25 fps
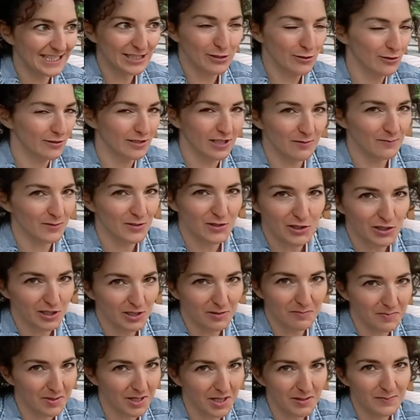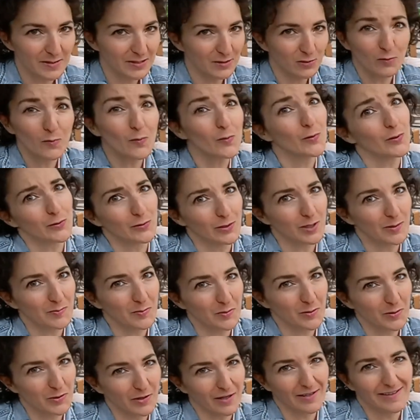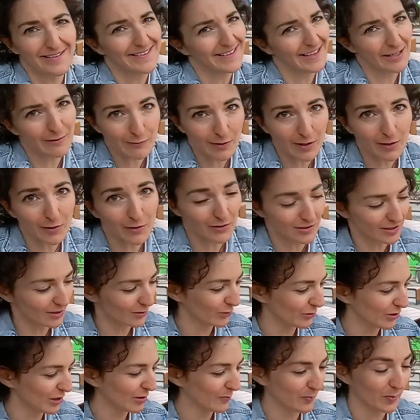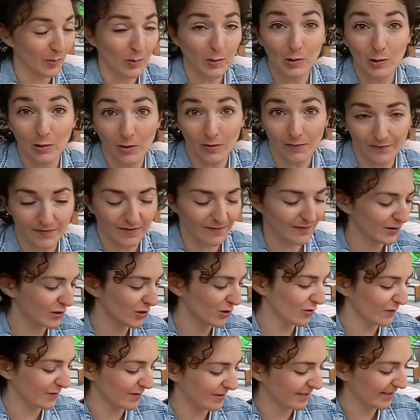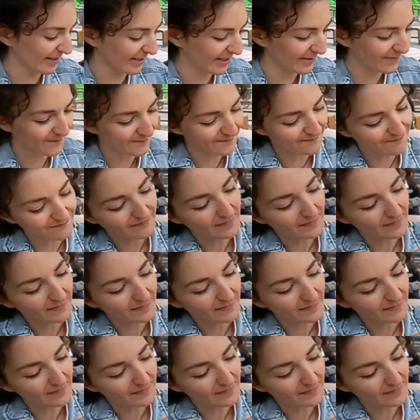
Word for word: e adesso si chiama chicken premier, comunque non è importante, è una cosa con il pollo, vi faccio vedere.